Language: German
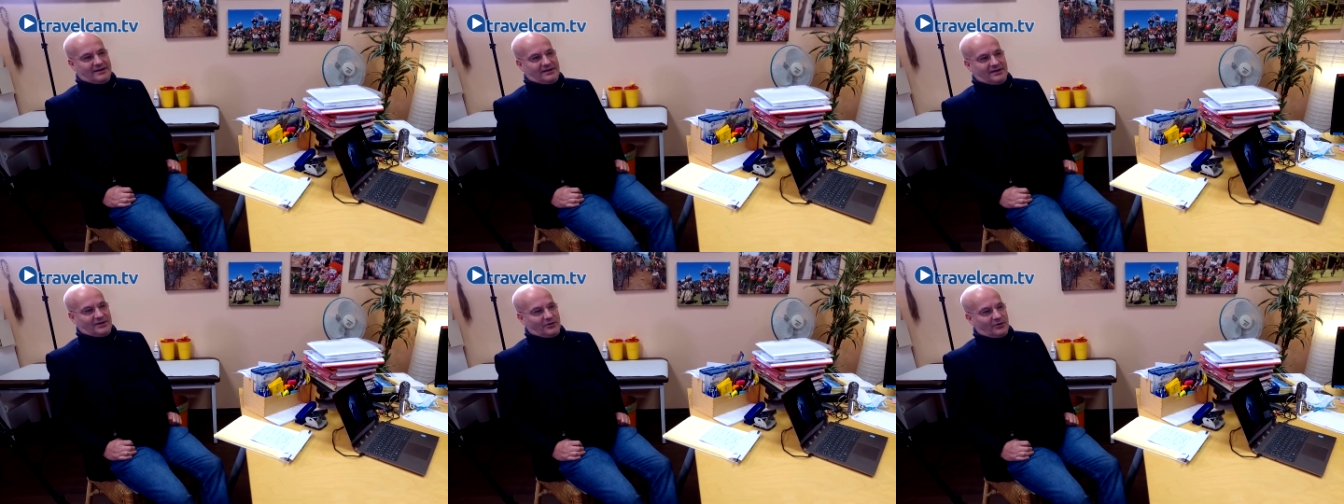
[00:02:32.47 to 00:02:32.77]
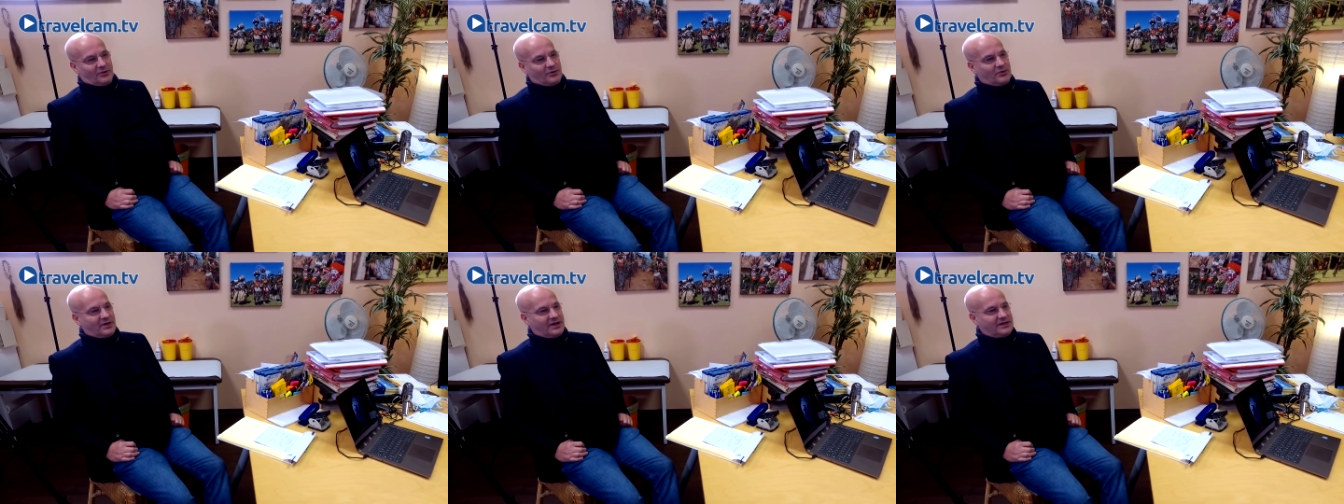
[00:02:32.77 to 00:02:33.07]
den
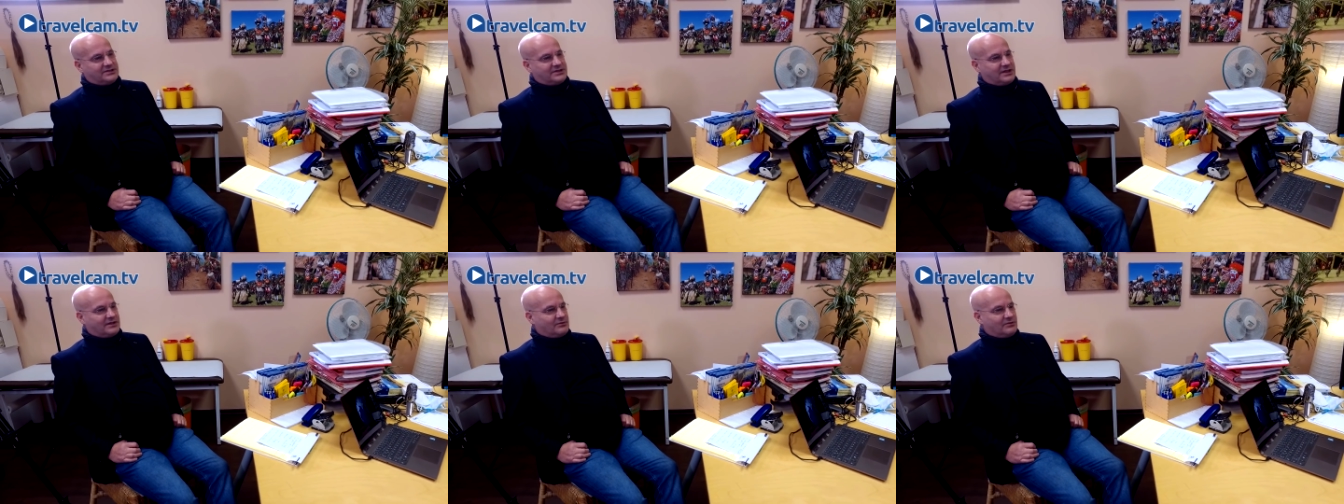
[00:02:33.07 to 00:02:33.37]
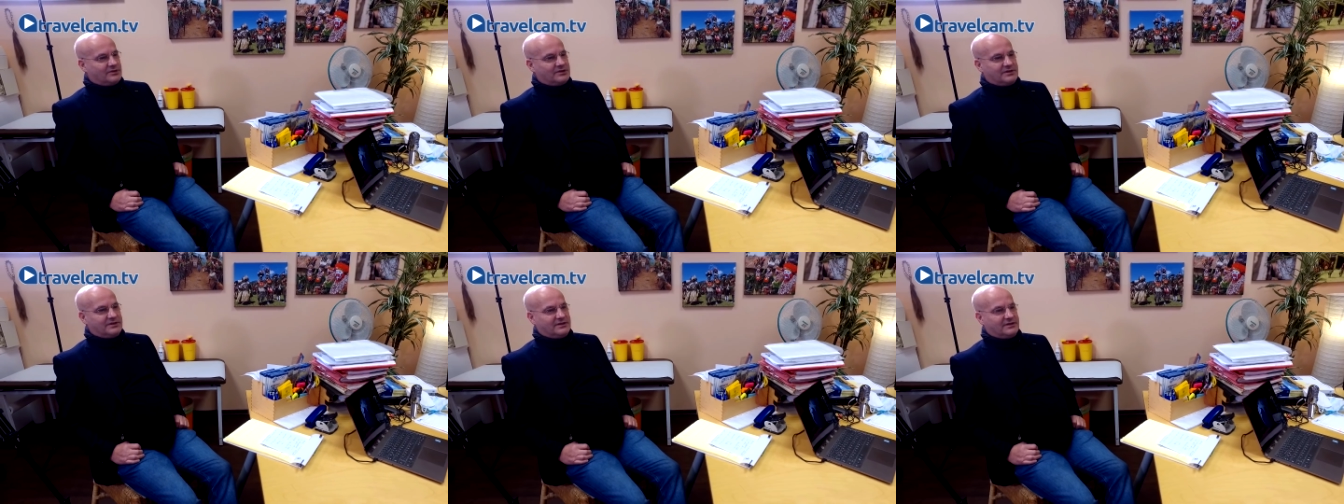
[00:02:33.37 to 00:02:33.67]
Euro reinsteckt,
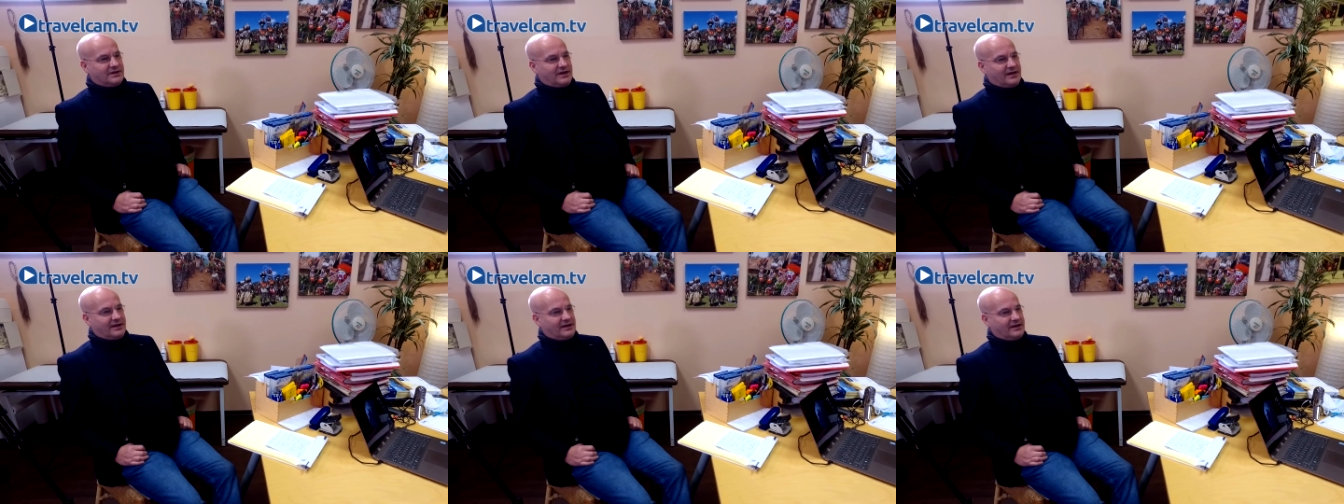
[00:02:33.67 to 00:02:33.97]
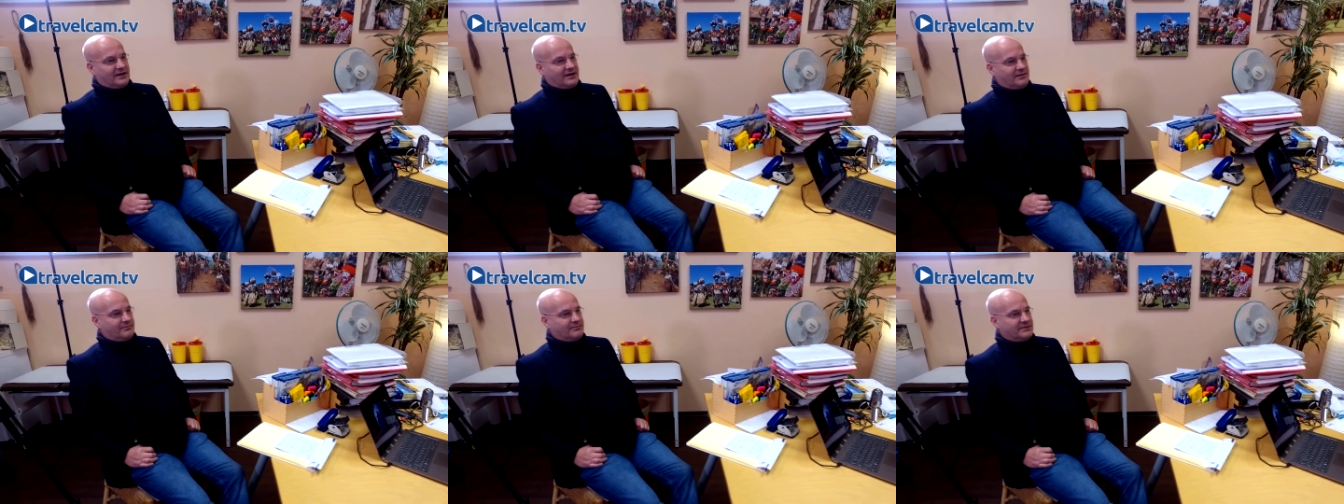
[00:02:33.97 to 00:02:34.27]
unten ein
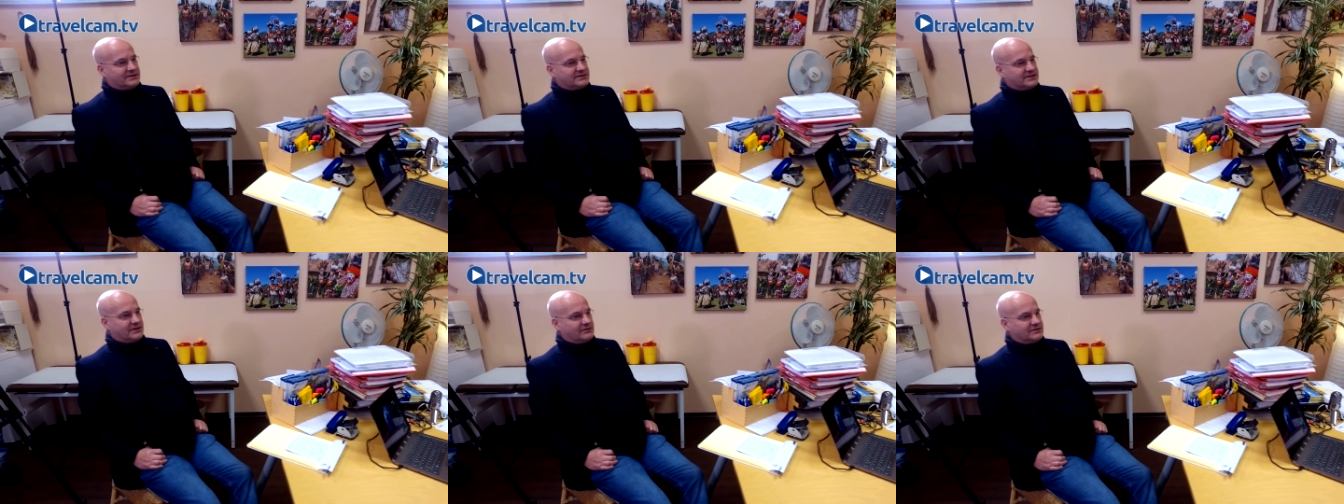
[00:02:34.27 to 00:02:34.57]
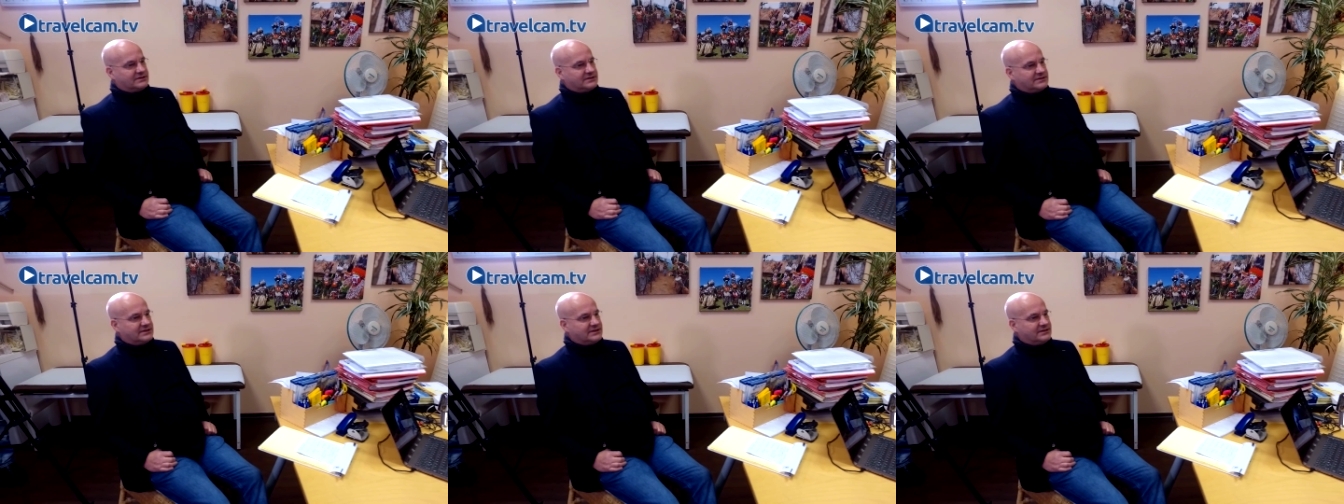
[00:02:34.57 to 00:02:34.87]
Ergebnis
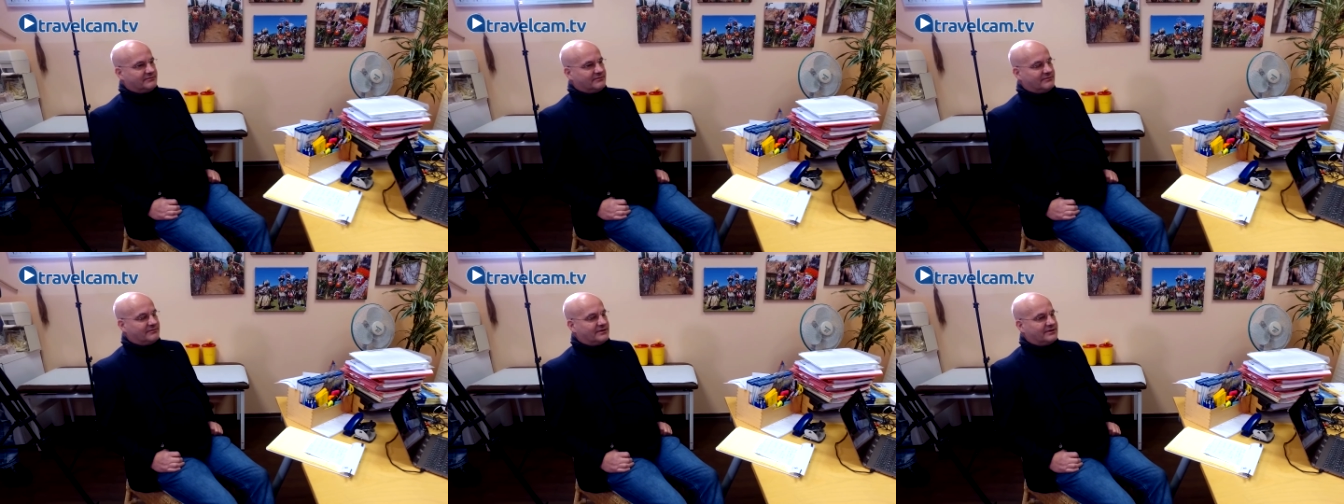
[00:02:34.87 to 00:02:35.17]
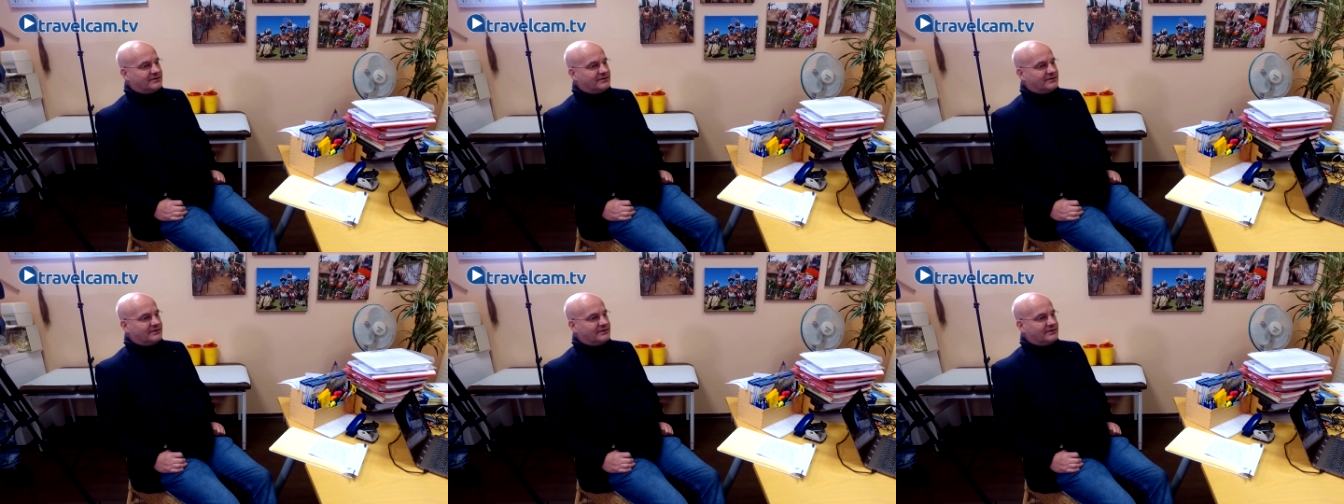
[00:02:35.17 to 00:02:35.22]
rausziehen.